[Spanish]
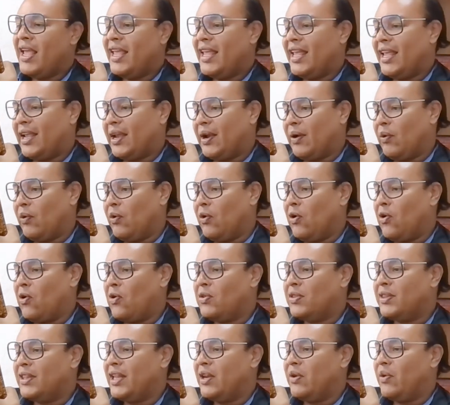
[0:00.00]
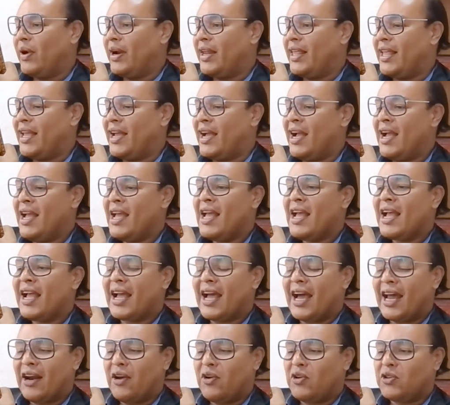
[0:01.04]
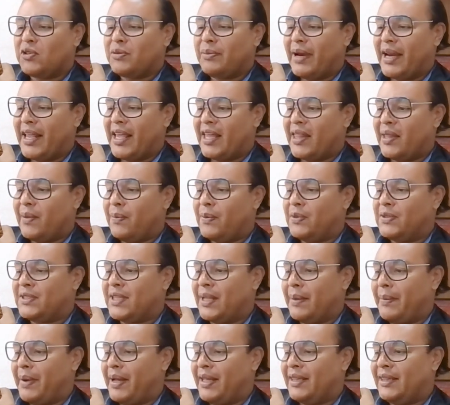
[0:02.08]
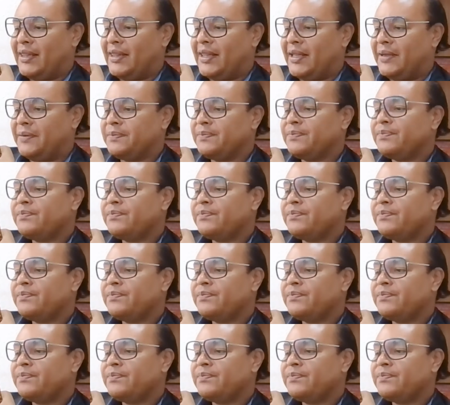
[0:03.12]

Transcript: y que luego continuaría Carlos María de Bustamante,